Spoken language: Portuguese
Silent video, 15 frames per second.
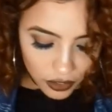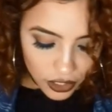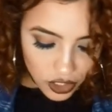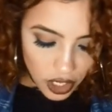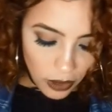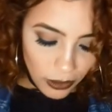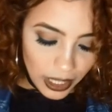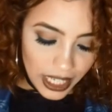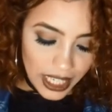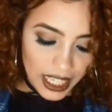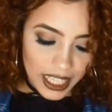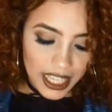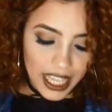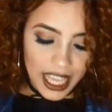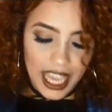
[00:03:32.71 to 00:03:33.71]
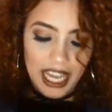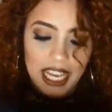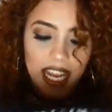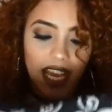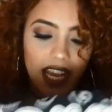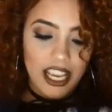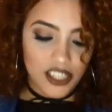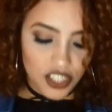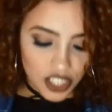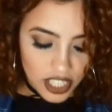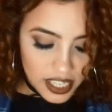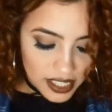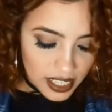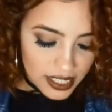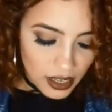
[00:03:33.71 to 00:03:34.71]
eu vou deixar o link dele na caixa de
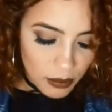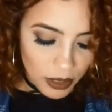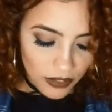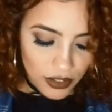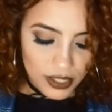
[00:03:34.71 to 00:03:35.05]
descrição pra